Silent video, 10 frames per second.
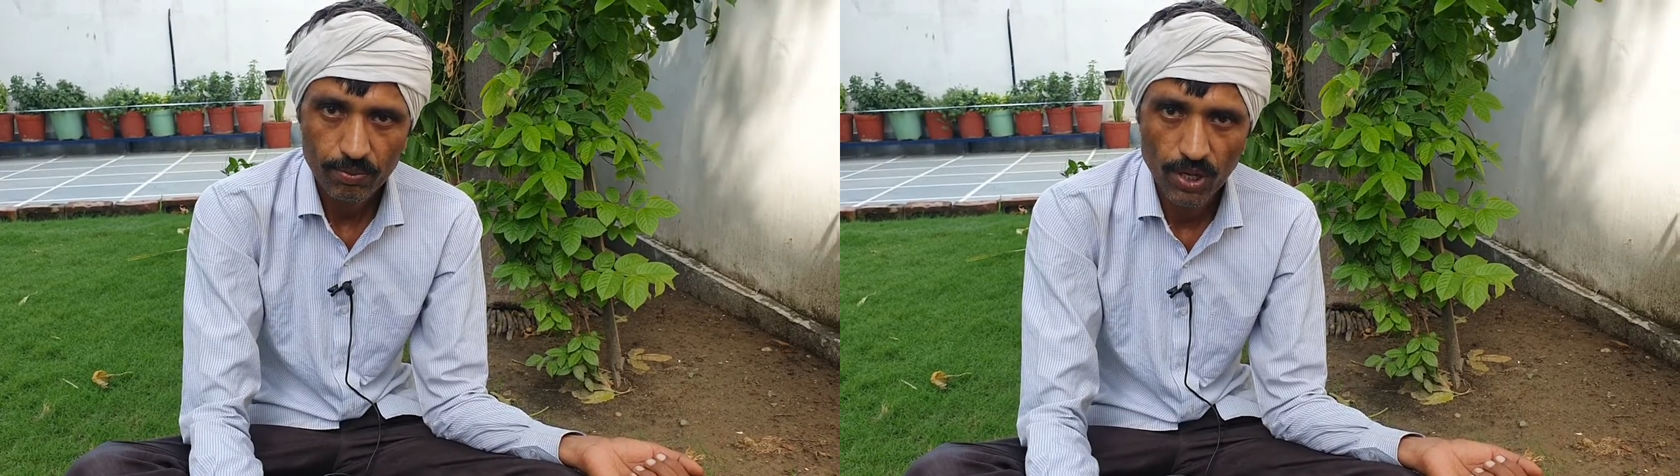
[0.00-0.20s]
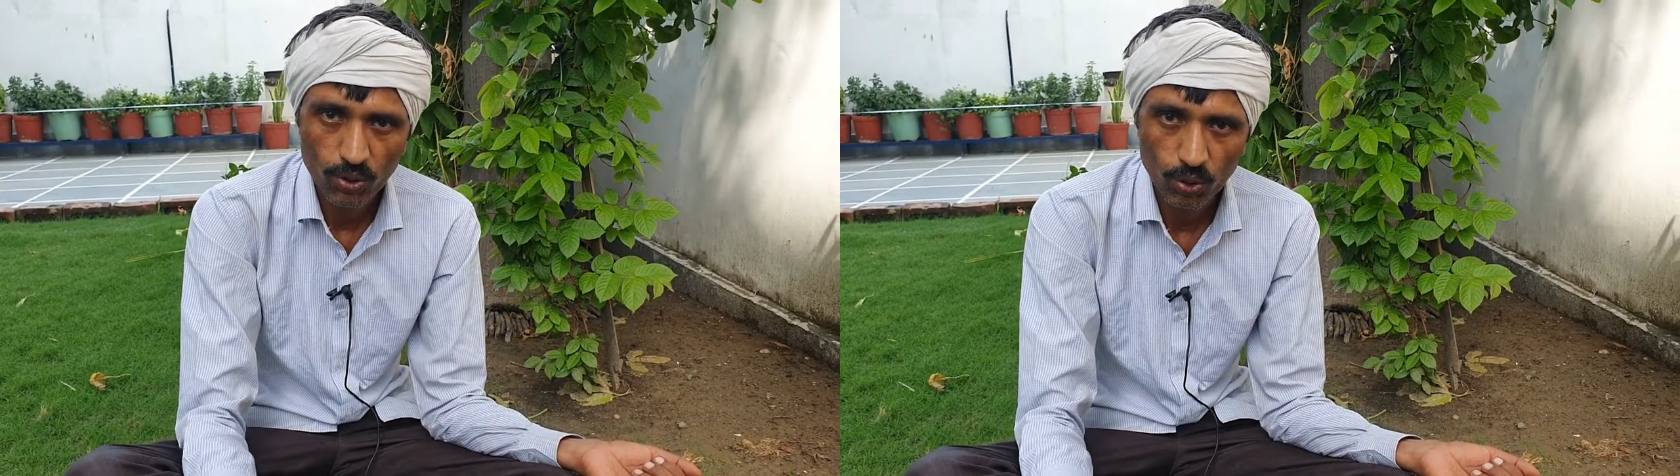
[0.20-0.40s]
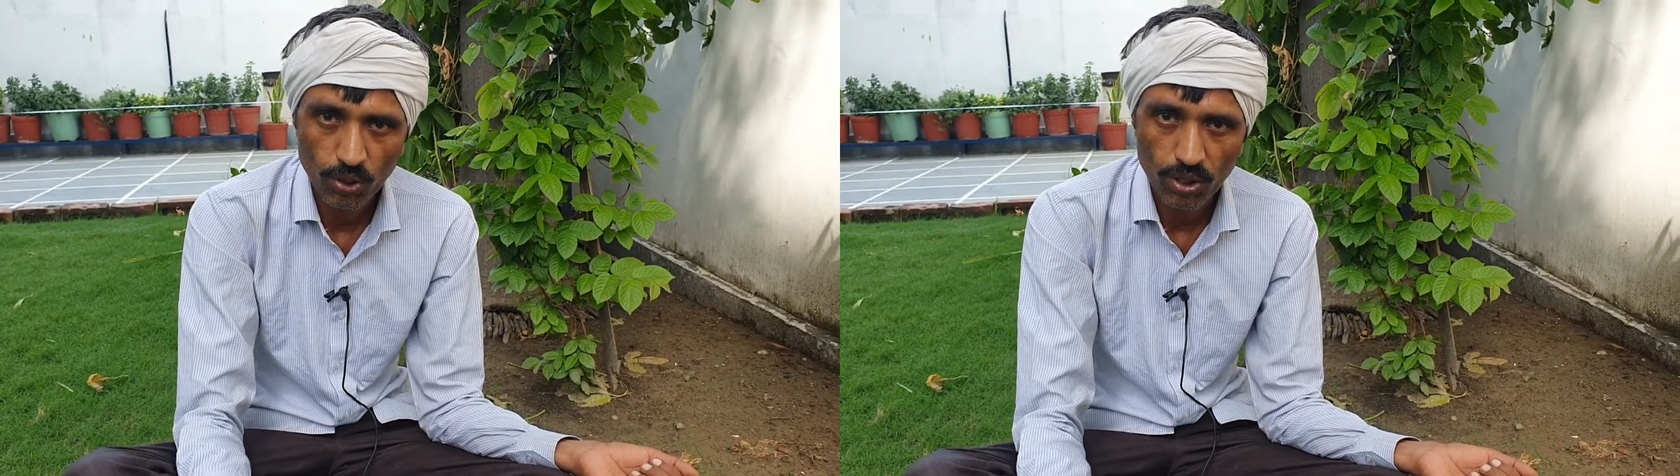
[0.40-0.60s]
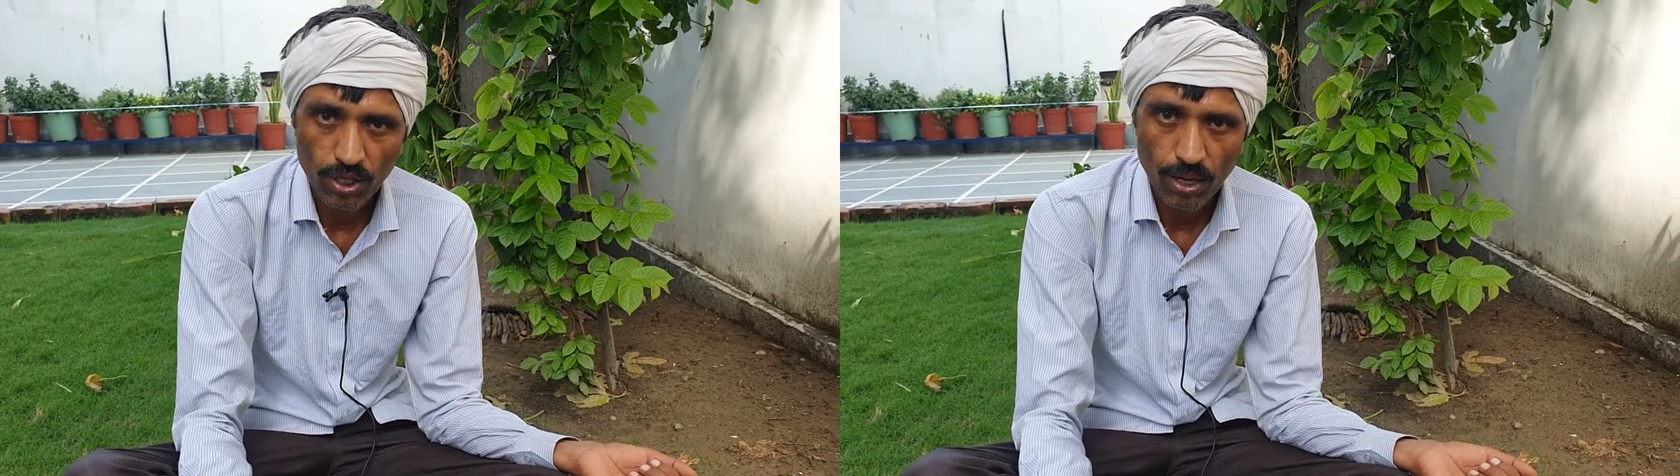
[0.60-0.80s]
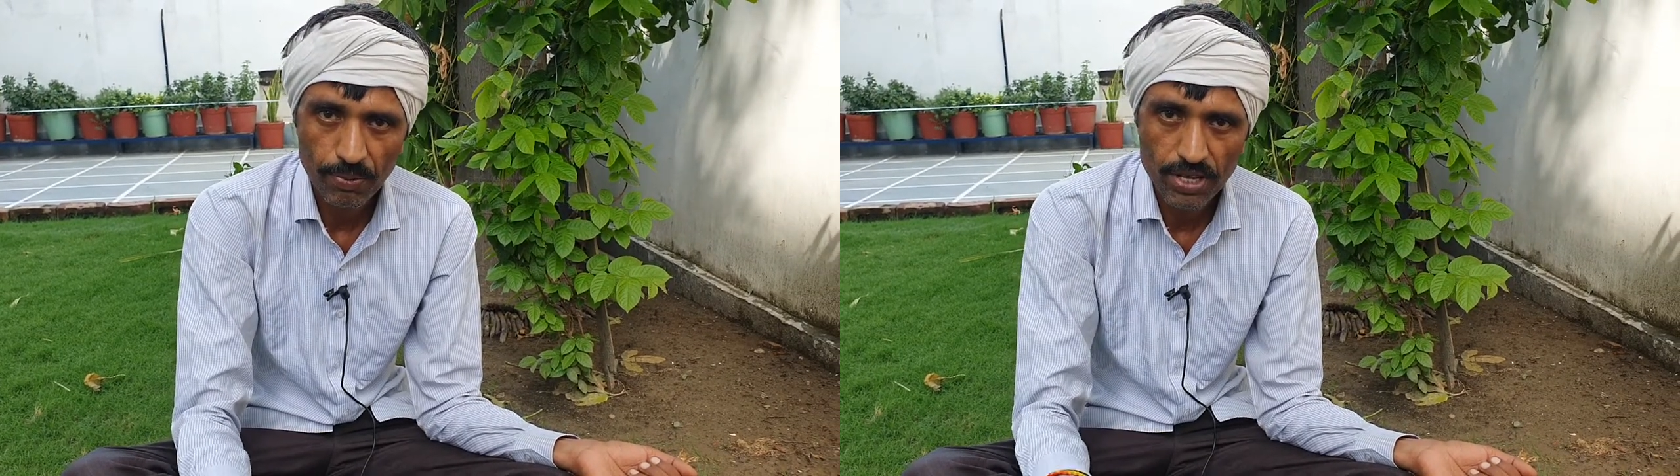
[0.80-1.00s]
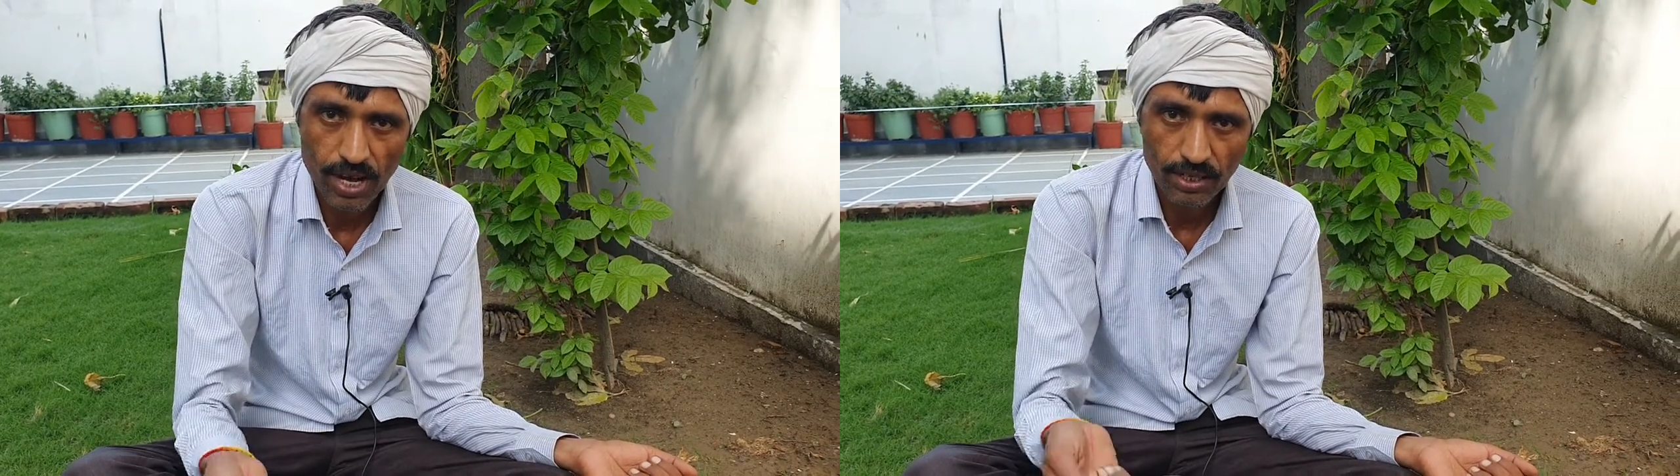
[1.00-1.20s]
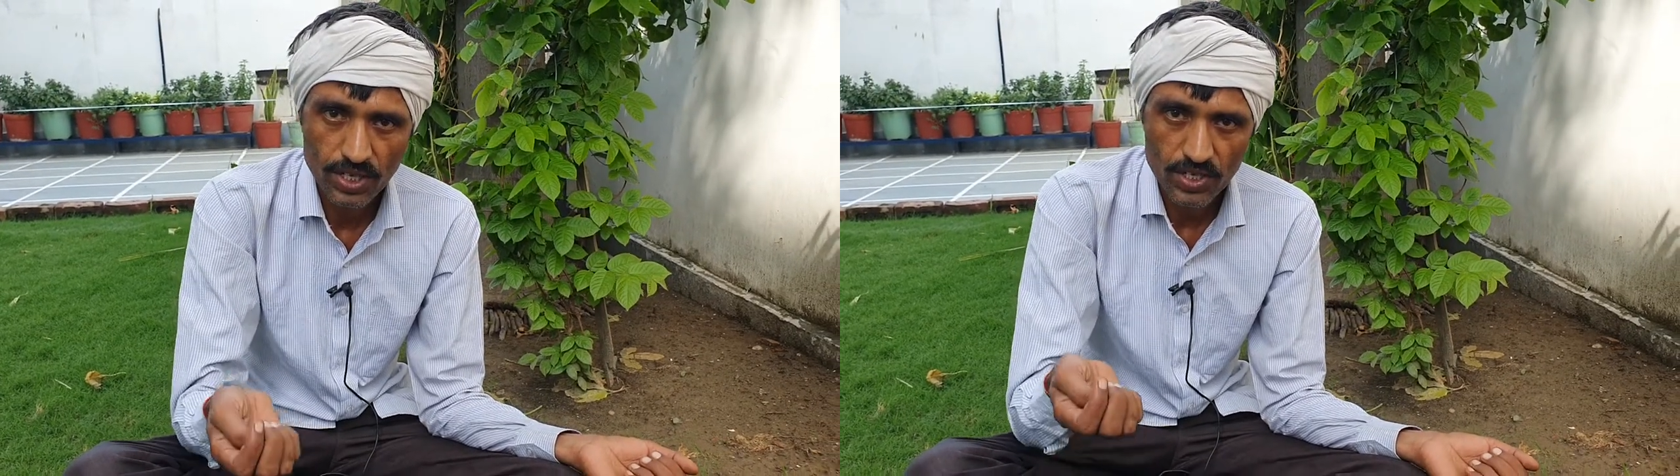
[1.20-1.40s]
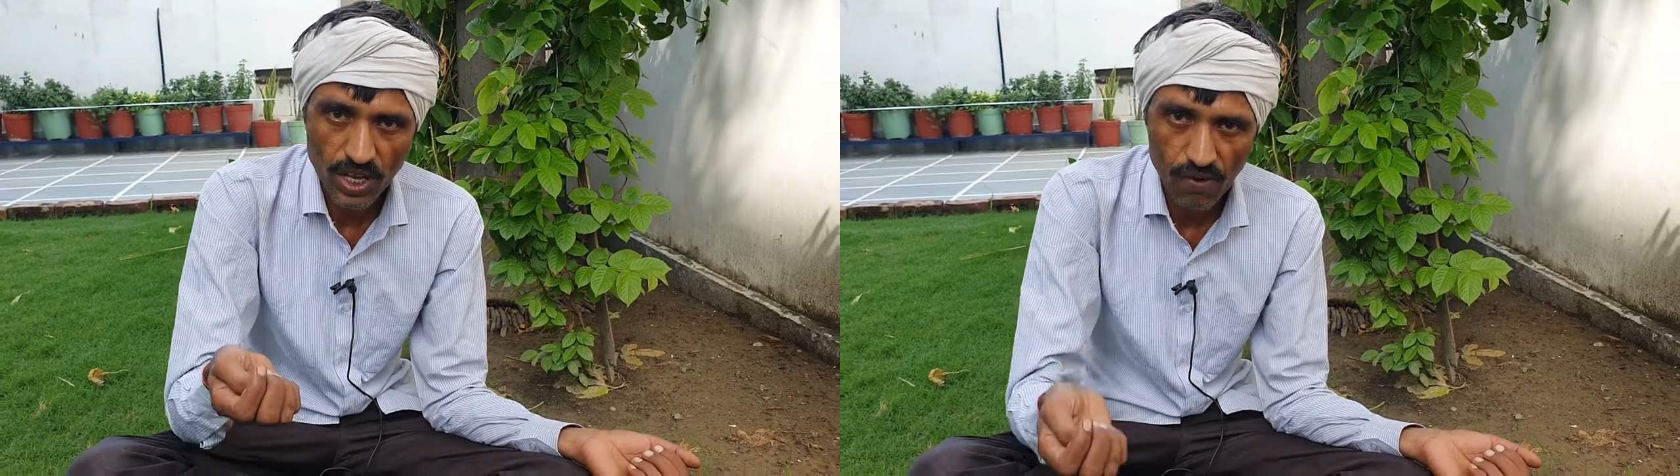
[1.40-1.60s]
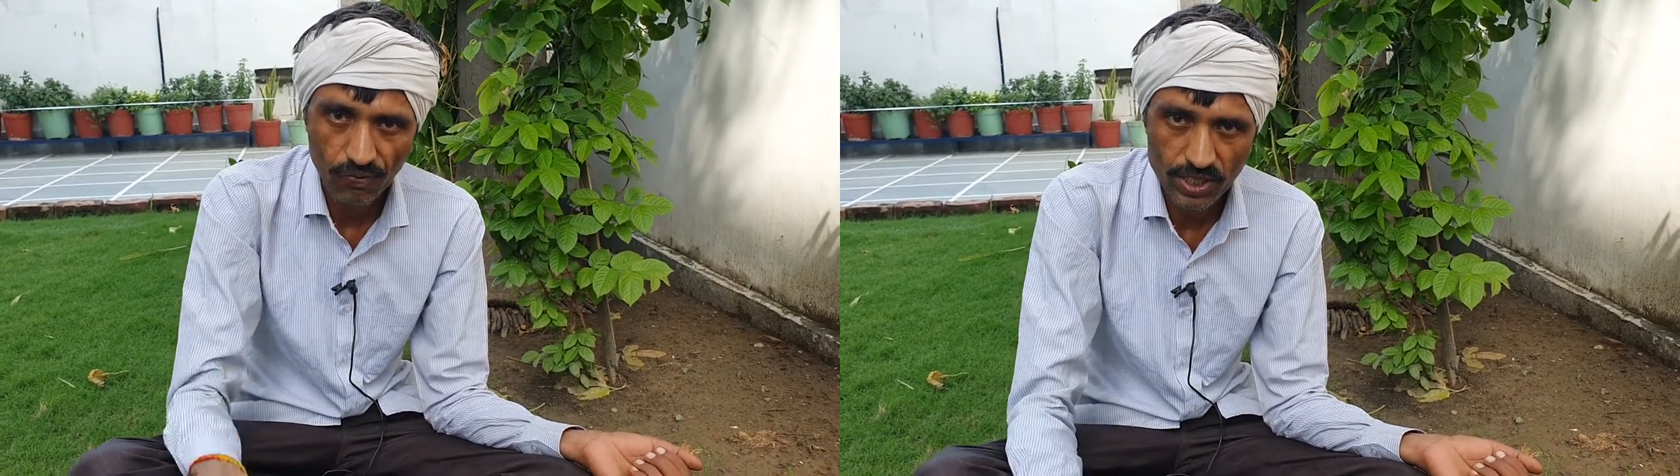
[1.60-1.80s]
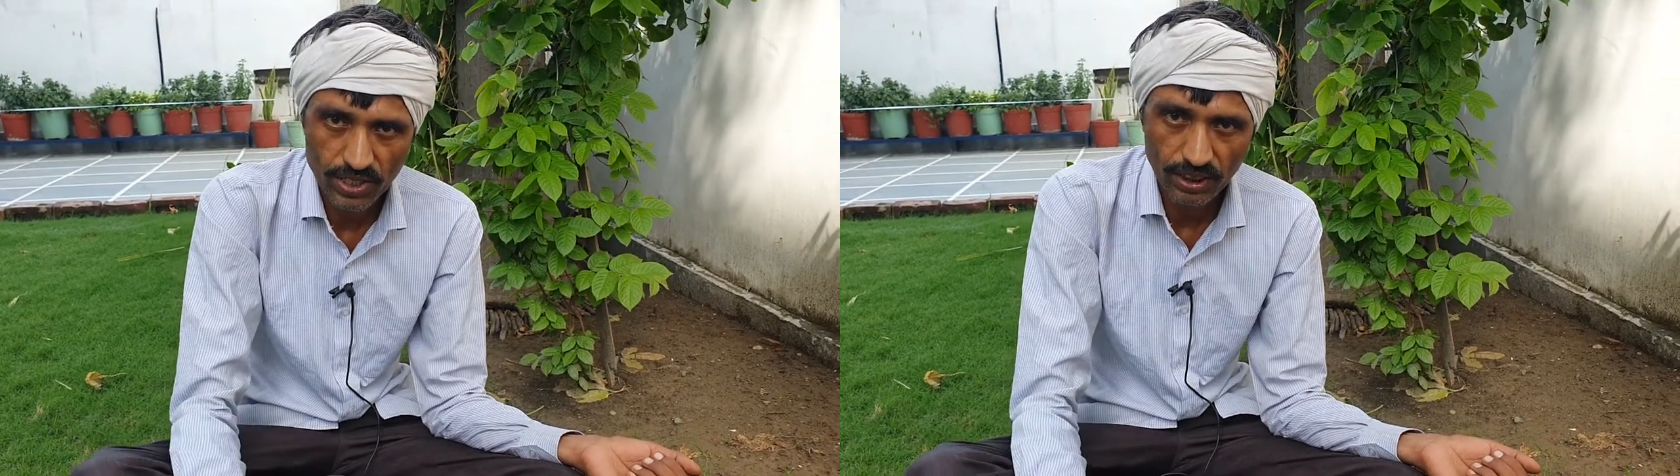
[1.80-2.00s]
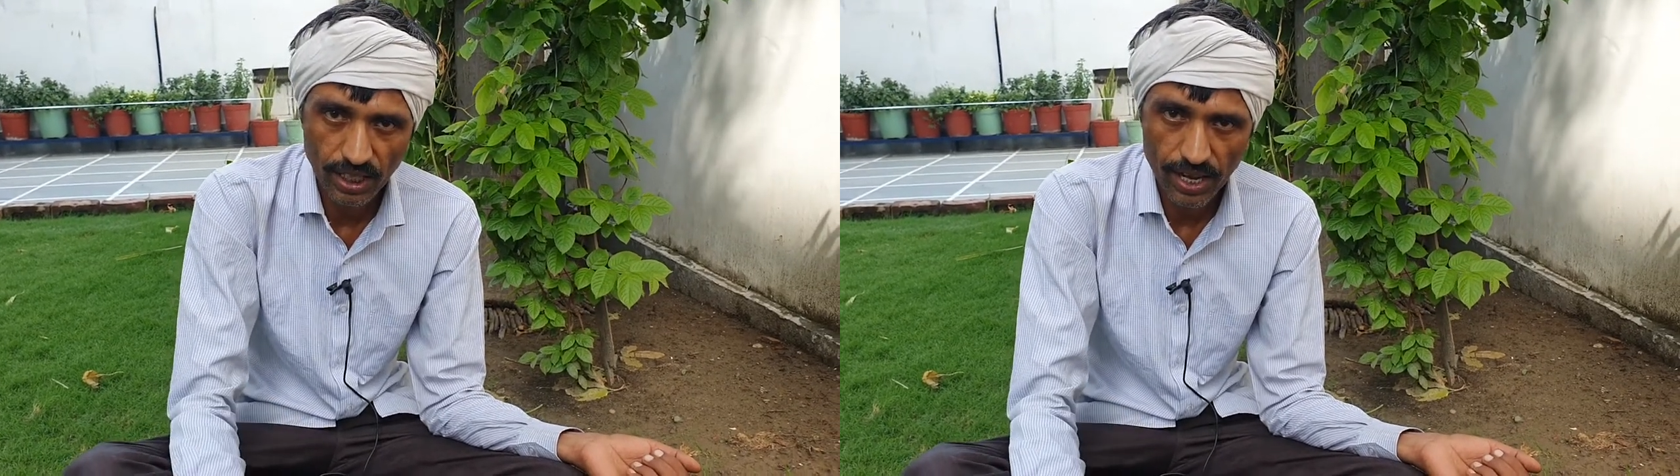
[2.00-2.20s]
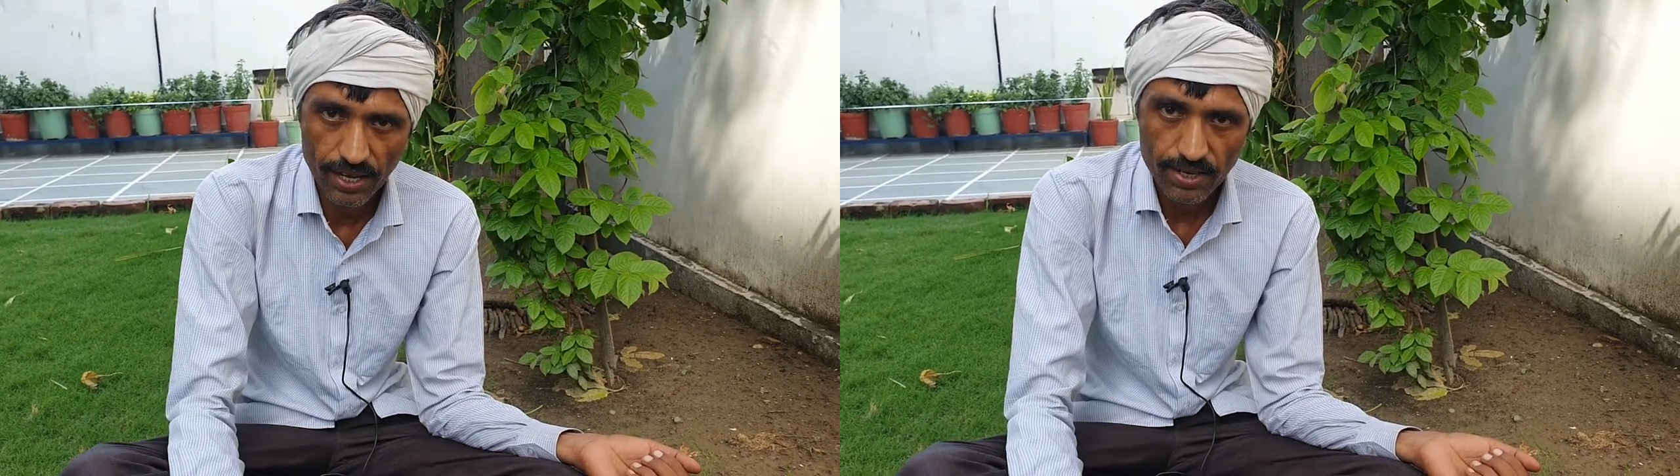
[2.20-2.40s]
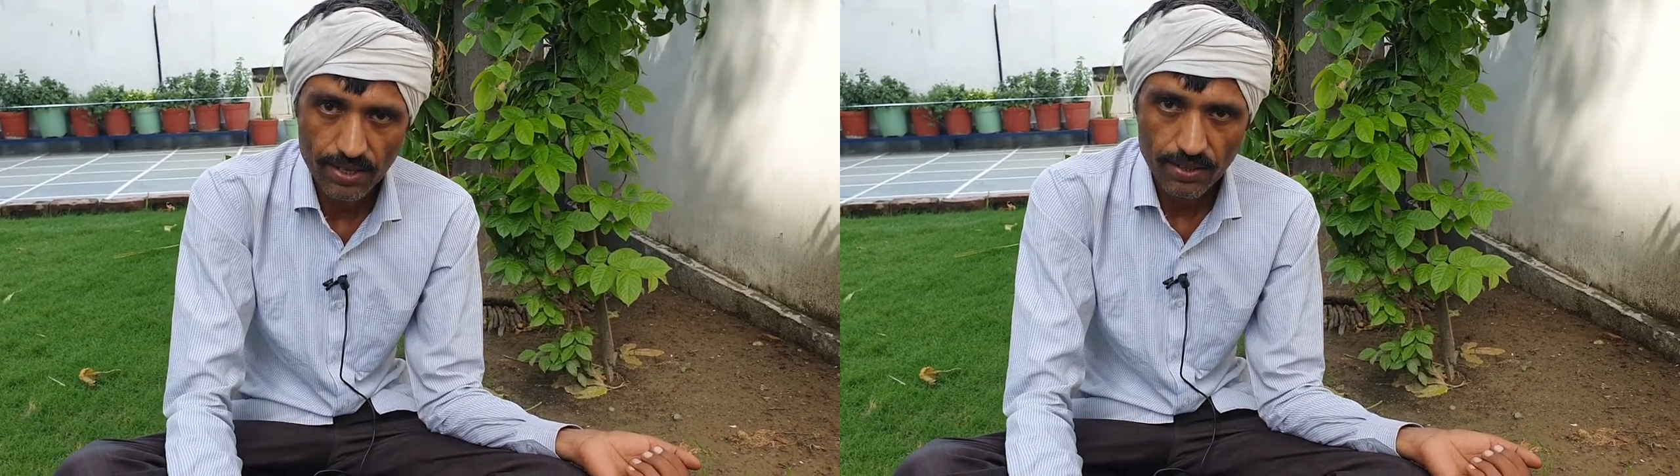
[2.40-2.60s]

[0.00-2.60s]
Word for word: बिल्कुल अपनी आंखें साफ़ कर सकते हैं